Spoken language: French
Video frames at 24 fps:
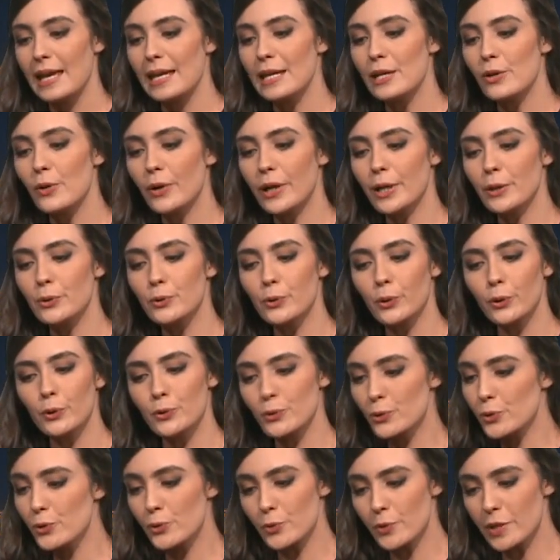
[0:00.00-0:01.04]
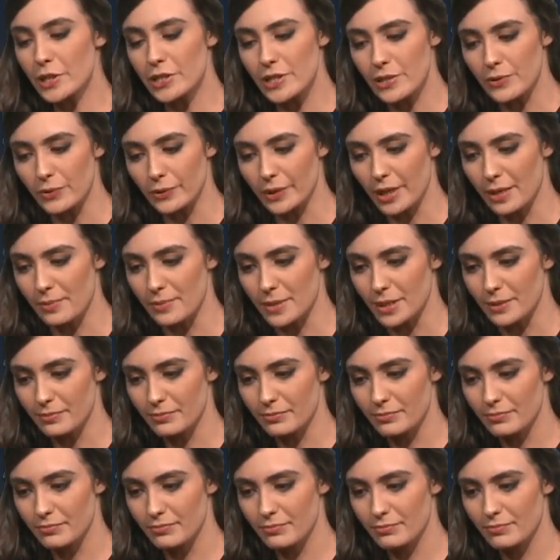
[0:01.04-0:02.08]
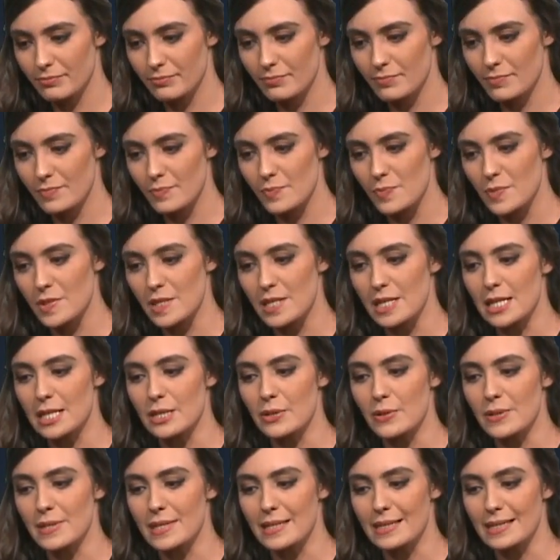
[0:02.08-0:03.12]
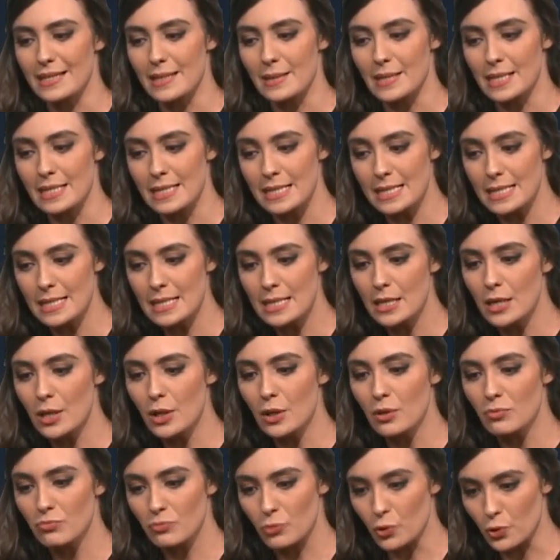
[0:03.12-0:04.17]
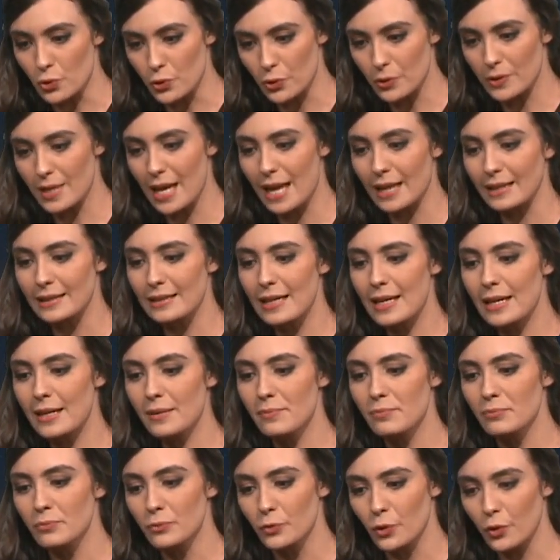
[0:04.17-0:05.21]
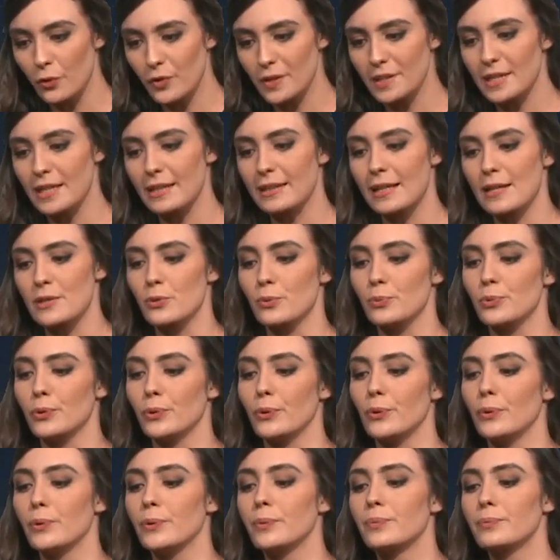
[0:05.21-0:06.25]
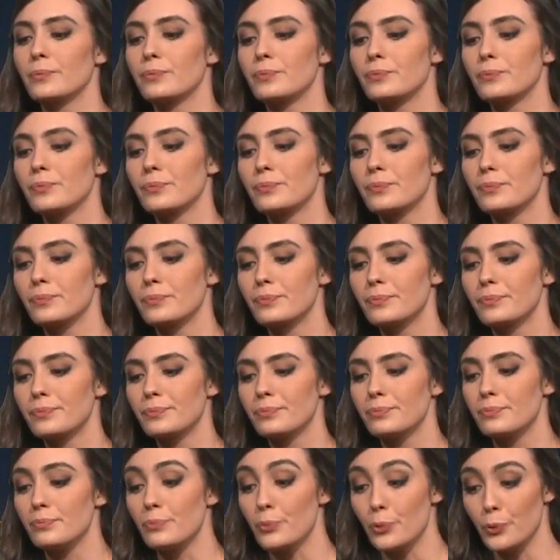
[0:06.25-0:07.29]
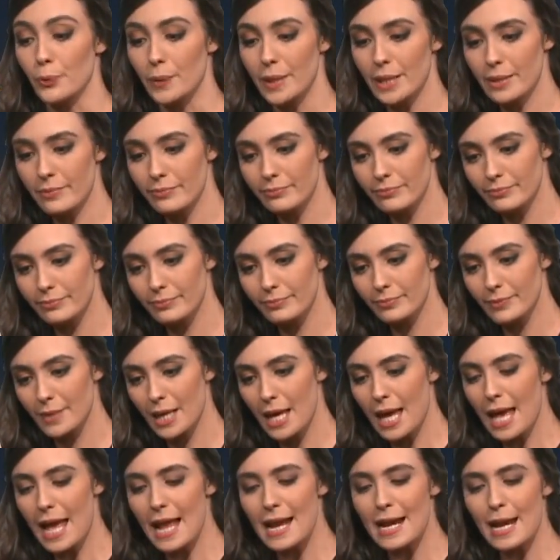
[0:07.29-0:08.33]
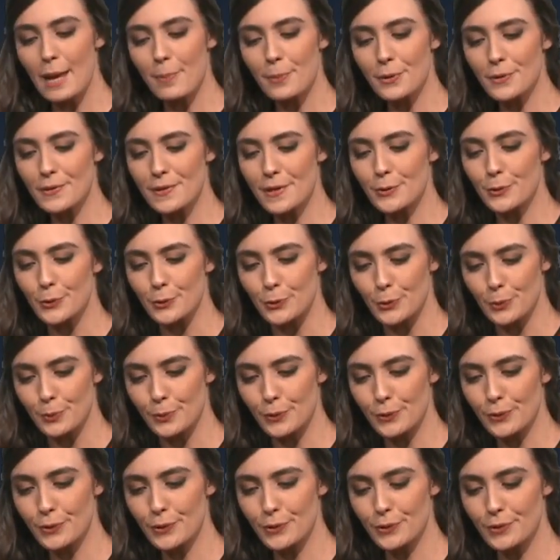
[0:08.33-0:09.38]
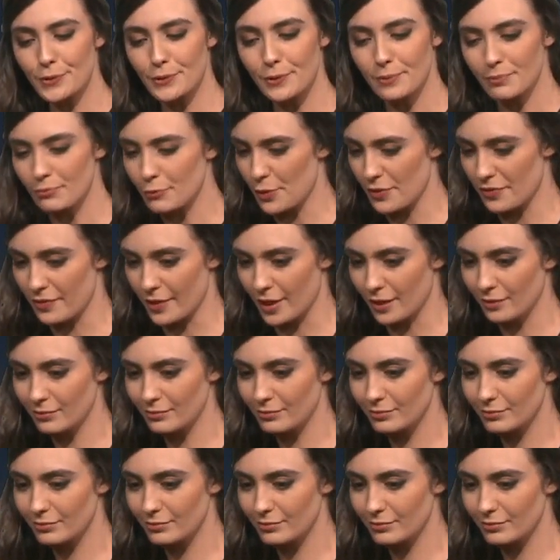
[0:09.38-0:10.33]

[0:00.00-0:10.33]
Il aurait couru tout de suite chez son ami, s'il ne s'était dit que ce dernier devait être à son bureau. Puis, la pensée de Dubuche lui vint,